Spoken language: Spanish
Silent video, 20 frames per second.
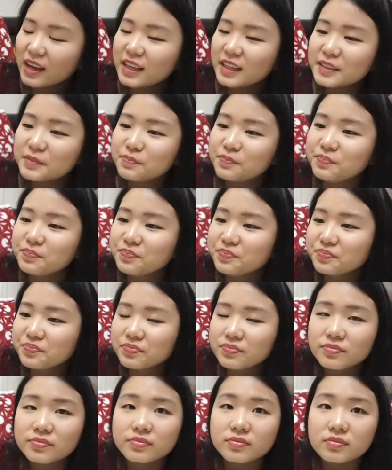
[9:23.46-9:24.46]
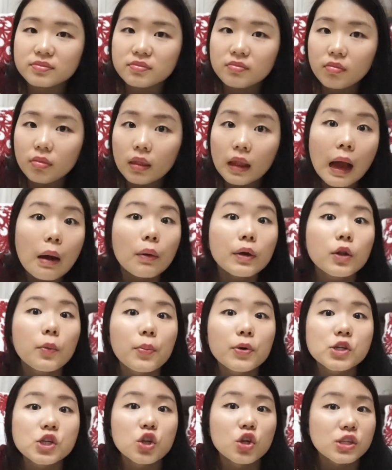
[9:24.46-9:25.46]
y... Mm, ah, bueno,
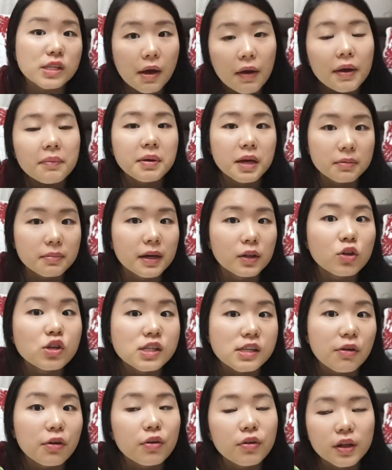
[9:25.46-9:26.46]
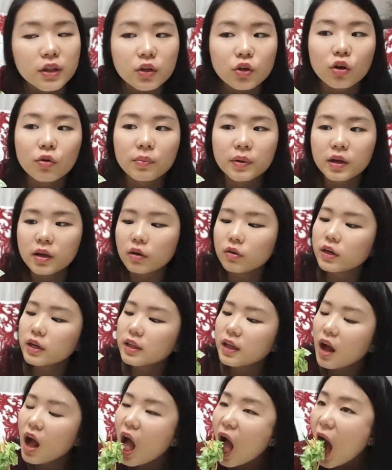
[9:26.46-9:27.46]
por si no saben, mi hermano está viviendo conmigo
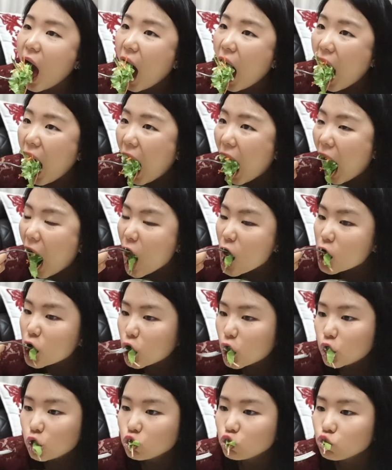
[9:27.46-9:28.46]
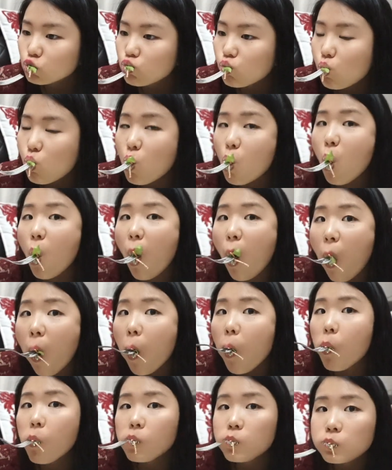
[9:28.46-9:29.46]
ahorita.
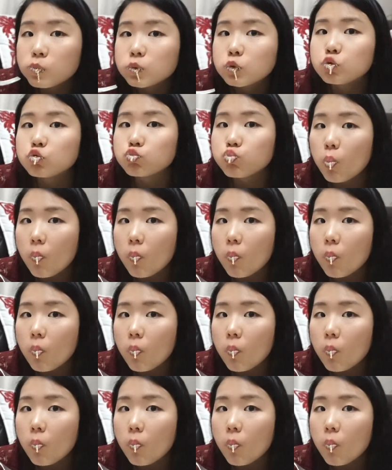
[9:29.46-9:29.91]
Mmm.